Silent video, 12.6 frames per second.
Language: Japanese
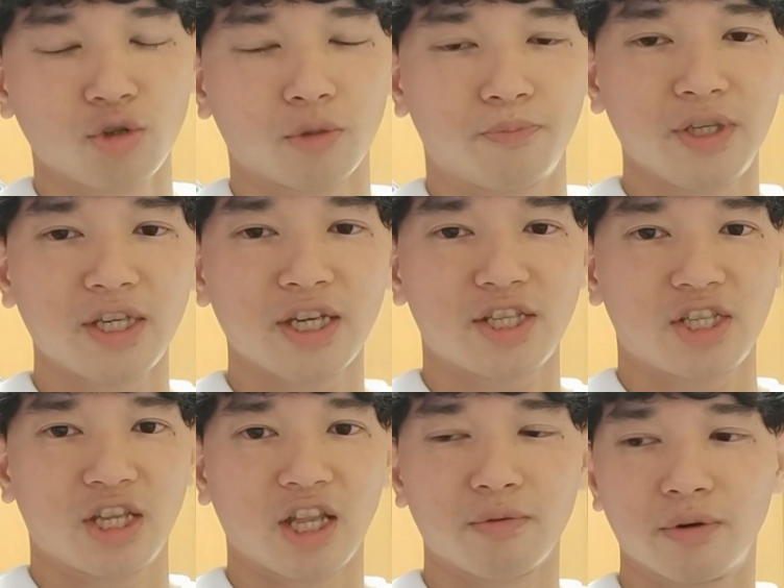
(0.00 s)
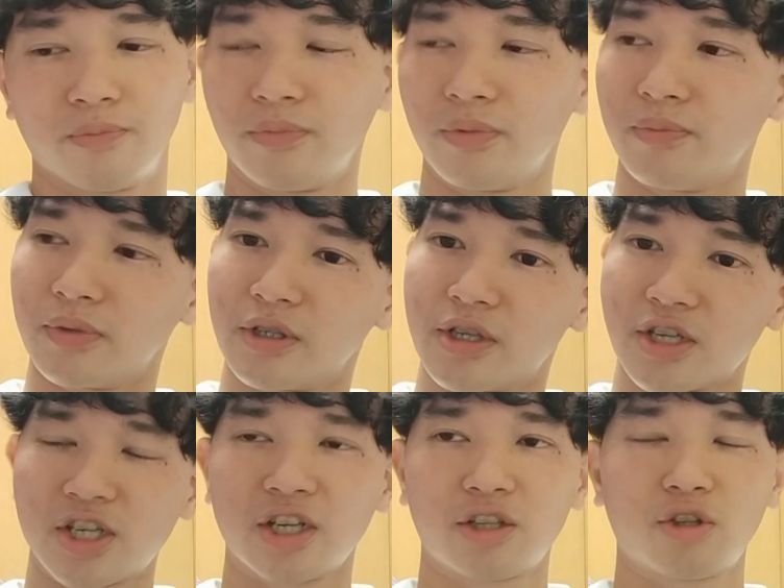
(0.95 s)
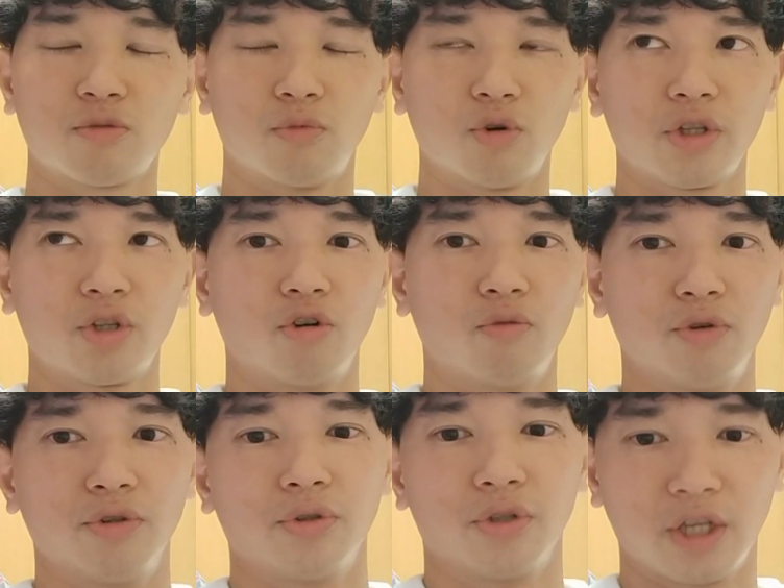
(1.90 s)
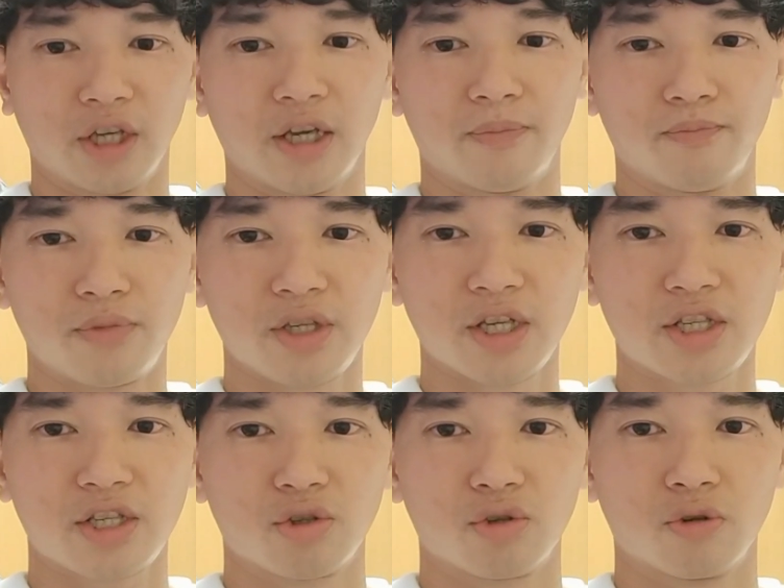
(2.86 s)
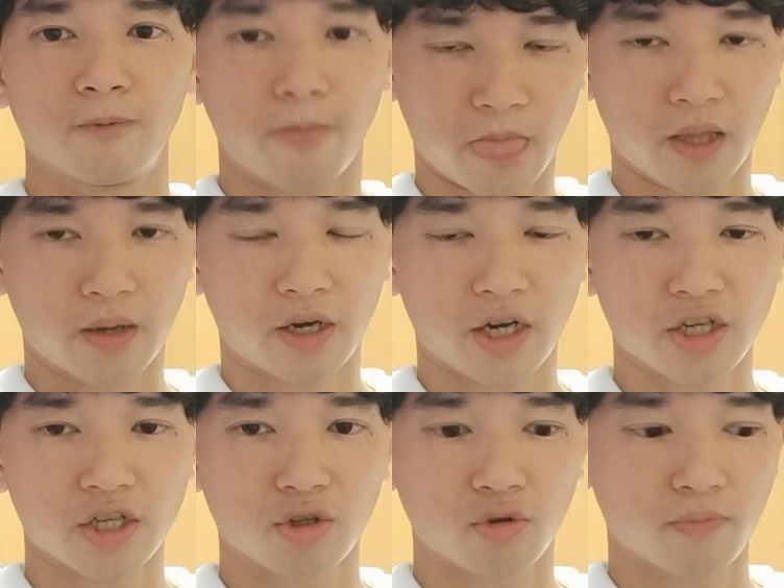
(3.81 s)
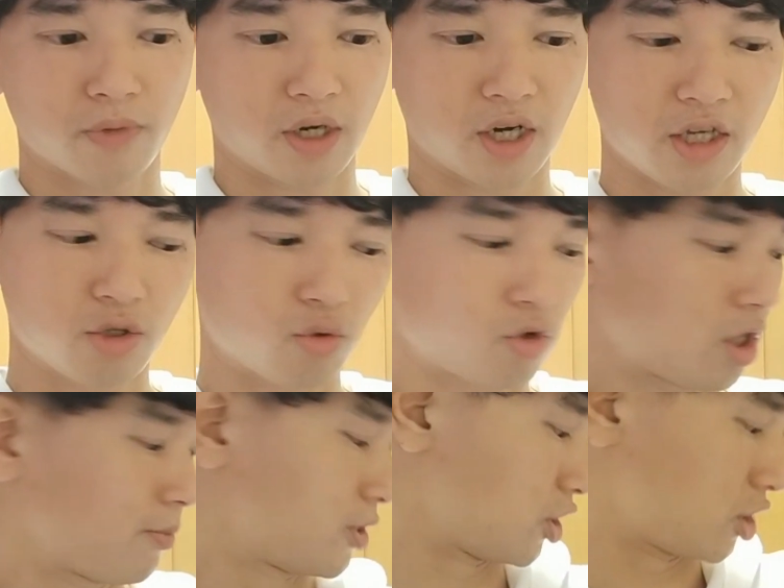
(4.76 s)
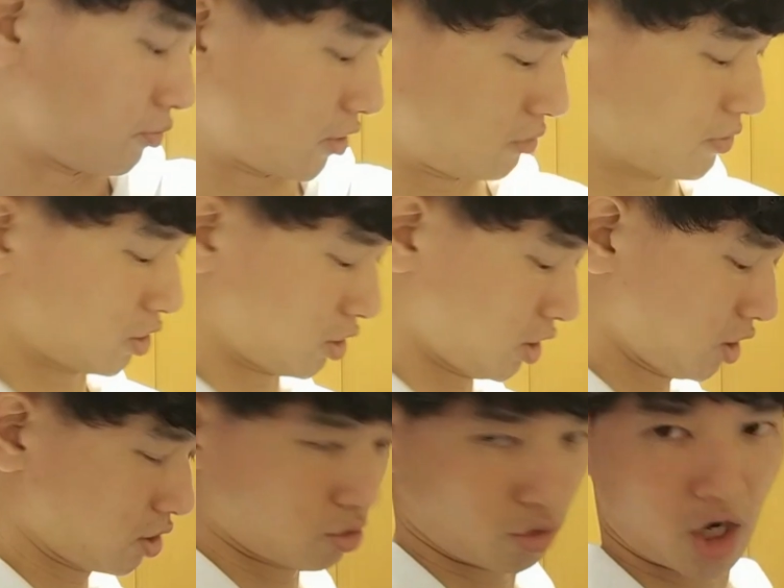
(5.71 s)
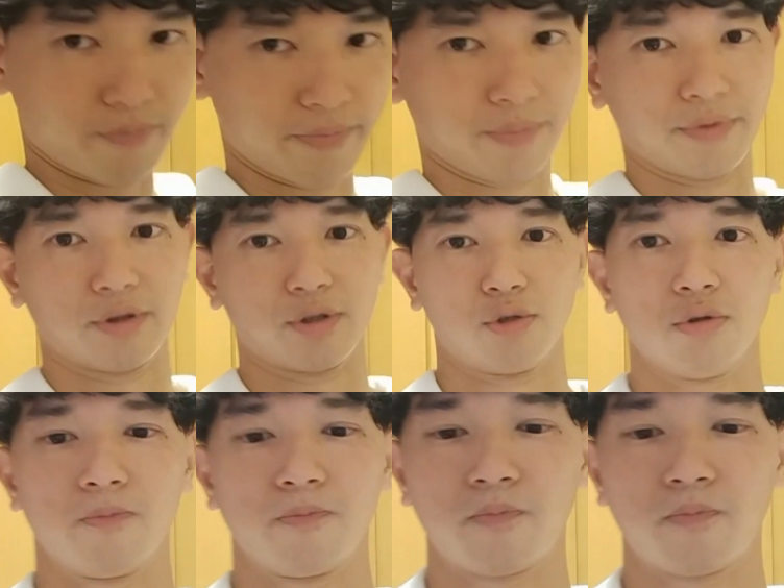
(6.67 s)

ちょっと BH って多分、知らない人も多いと思うので、BH の会社のまあ概要からまず説明しますね。ちょっと完璧見ますよ。